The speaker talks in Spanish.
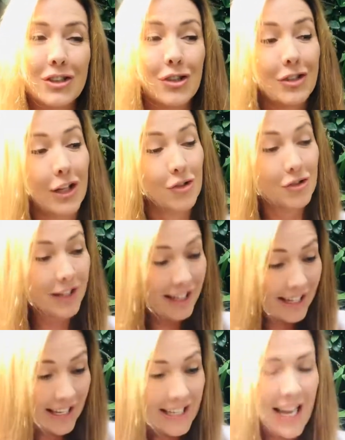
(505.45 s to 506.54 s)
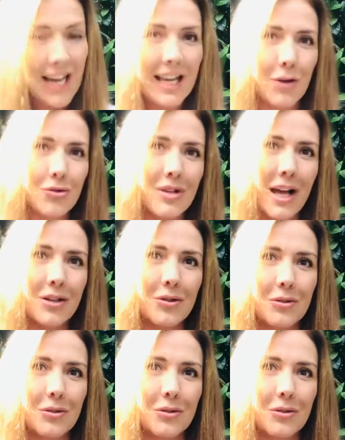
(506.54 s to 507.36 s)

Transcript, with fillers: los que nos querían causar